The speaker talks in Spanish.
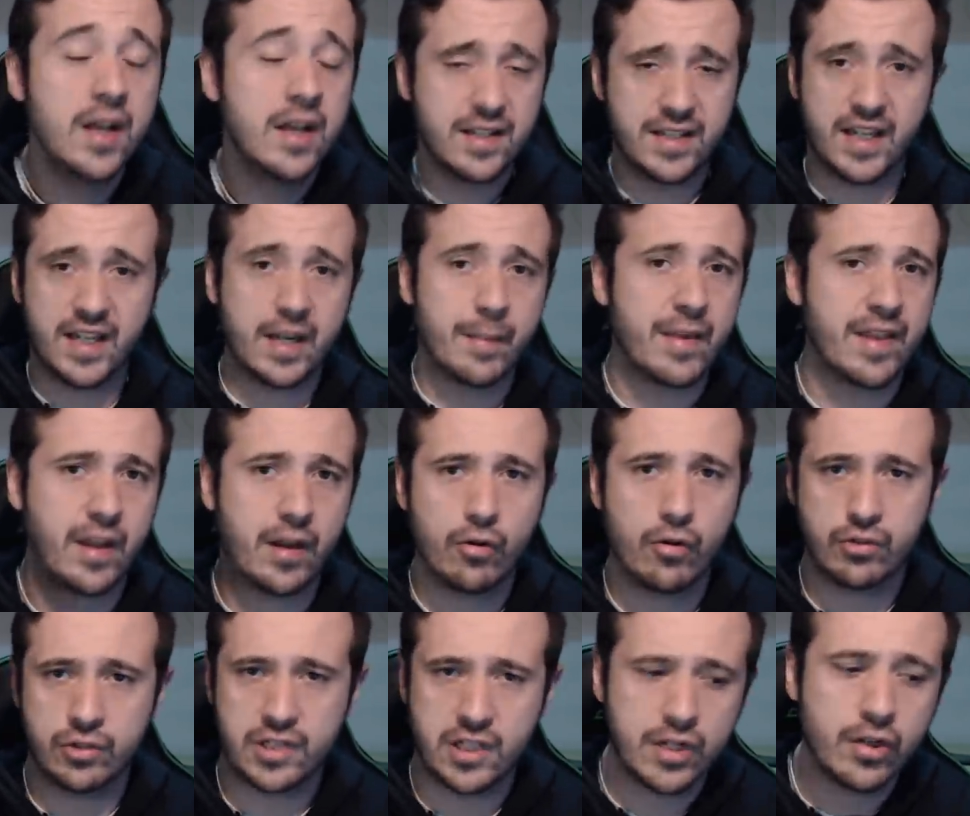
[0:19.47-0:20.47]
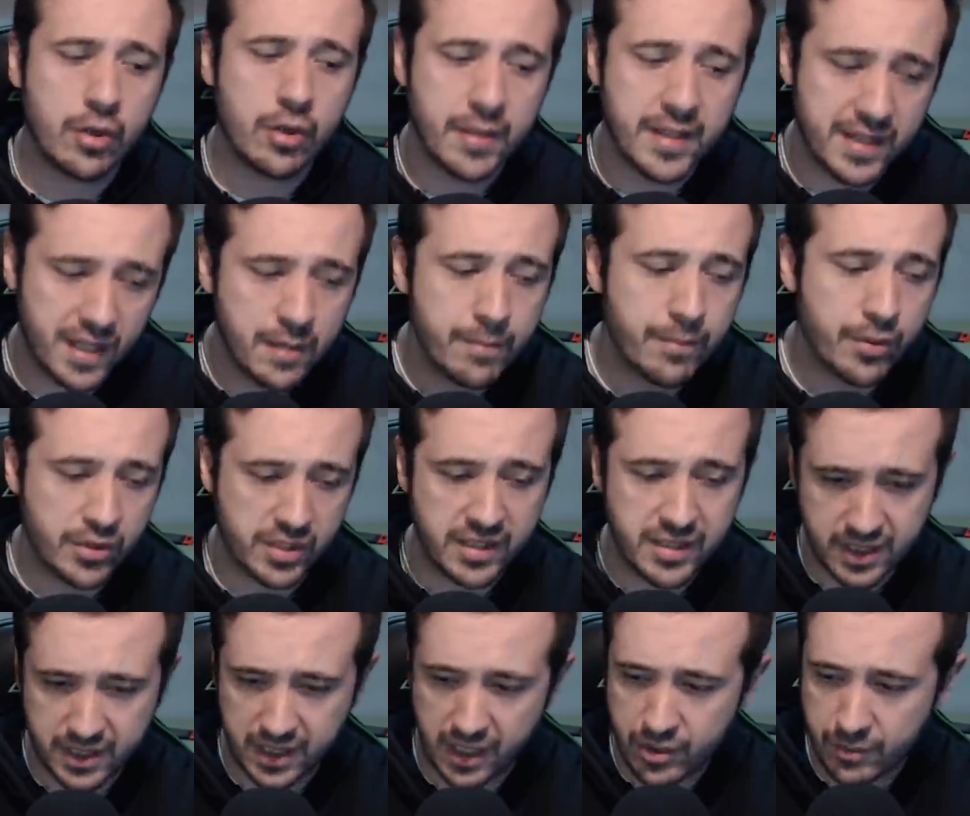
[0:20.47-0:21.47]
Sé que me he dejado cosas sin comentar
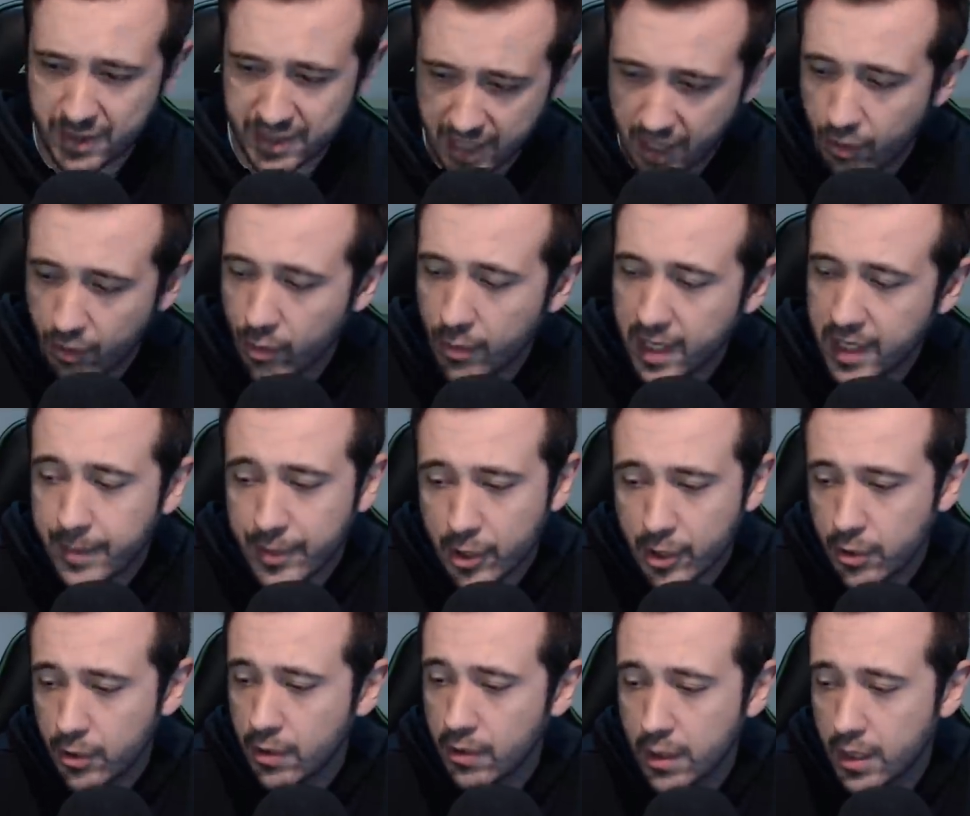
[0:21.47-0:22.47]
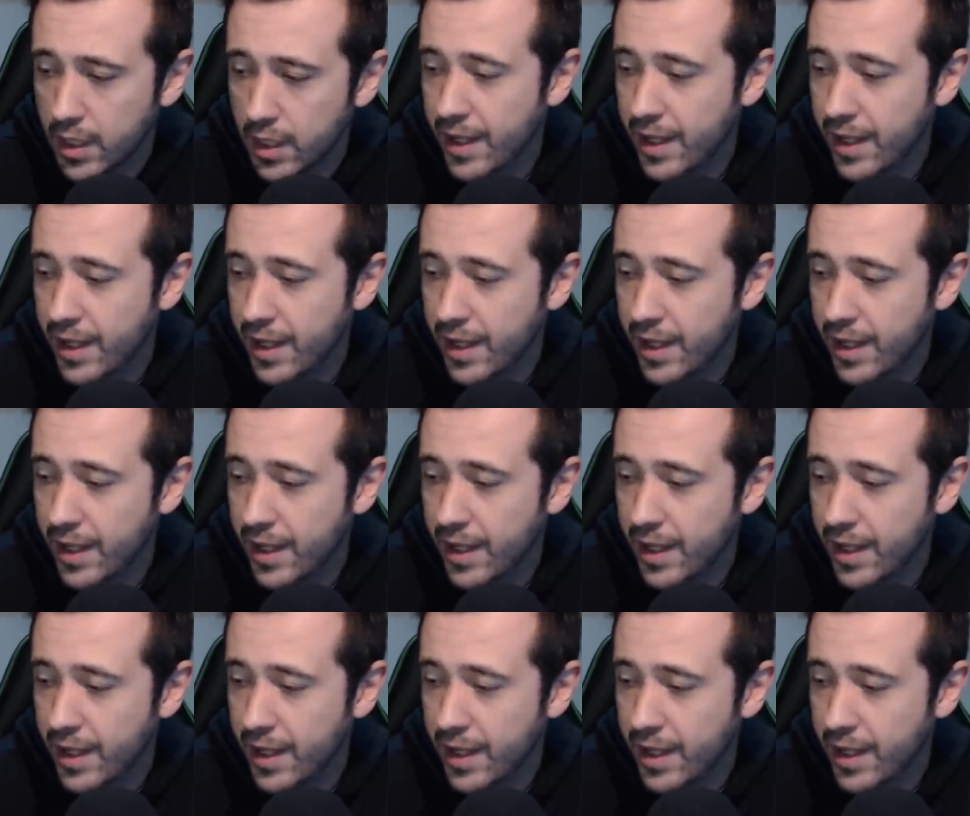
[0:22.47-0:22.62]
importantes del año pasado, ¿vale? Pero